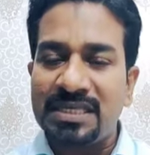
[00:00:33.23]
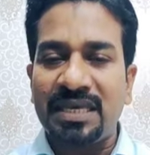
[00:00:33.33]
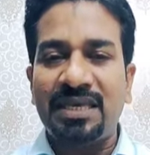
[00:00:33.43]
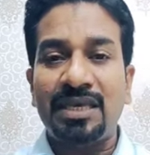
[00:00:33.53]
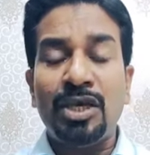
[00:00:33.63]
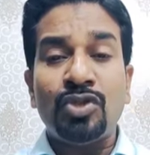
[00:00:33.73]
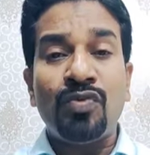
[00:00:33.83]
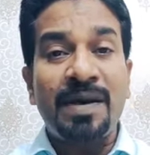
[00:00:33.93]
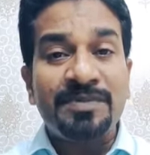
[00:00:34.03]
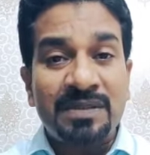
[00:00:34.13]
सही है
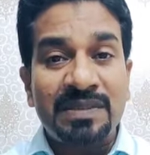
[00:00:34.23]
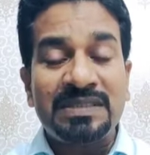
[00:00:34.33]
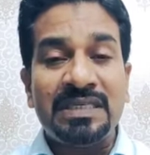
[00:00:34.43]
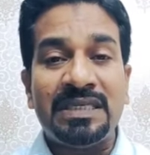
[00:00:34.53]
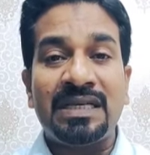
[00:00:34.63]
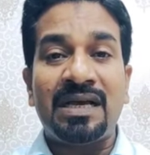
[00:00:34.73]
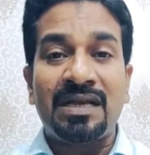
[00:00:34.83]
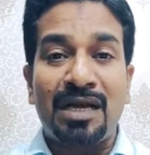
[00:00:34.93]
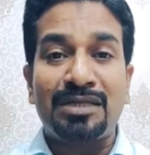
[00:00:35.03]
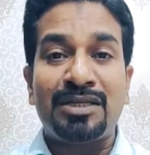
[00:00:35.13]
तो आप समझ जाइएगा
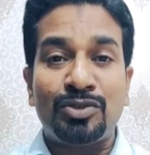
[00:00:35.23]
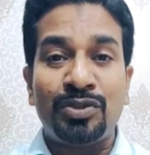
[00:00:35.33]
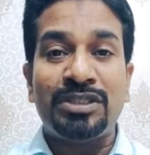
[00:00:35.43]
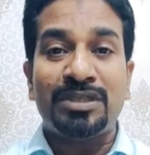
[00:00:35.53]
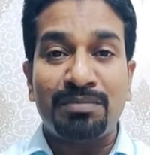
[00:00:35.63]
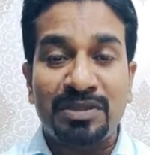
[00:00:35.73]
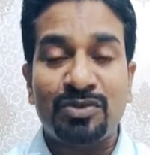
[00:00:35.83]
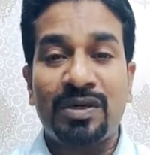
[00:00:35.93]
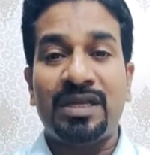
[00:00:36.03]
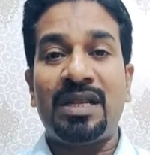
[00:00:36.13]
कांटा छुरी
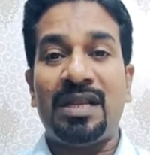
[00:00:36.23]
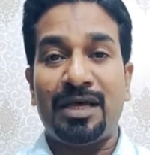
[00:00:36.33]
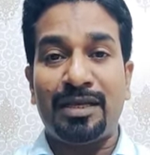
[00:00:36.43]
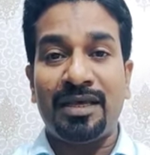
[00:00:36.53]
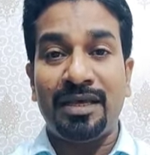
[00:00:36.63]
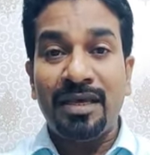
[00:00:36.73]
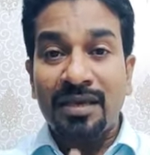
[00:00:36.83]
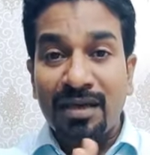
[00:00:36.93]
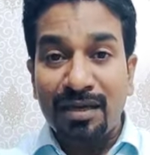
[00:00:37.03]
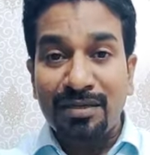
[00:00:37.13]
चम्मच वगैरह लाना है
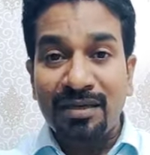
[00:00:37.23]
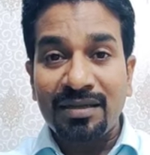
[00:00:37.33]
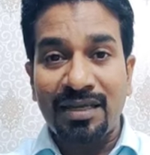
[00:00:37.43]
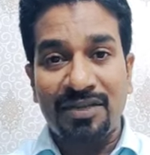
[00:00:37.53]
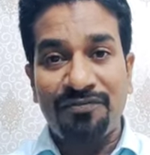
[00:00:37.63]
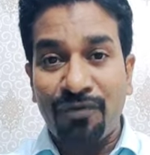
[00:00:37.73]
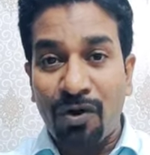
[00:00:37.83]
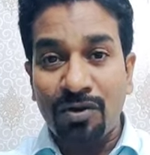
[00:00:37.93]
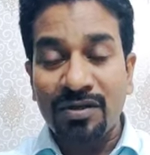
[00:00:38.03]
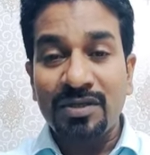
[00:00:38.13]
कांटा यानी
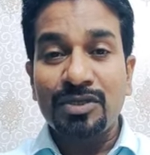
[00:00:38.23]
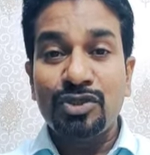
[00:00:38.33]
फॉक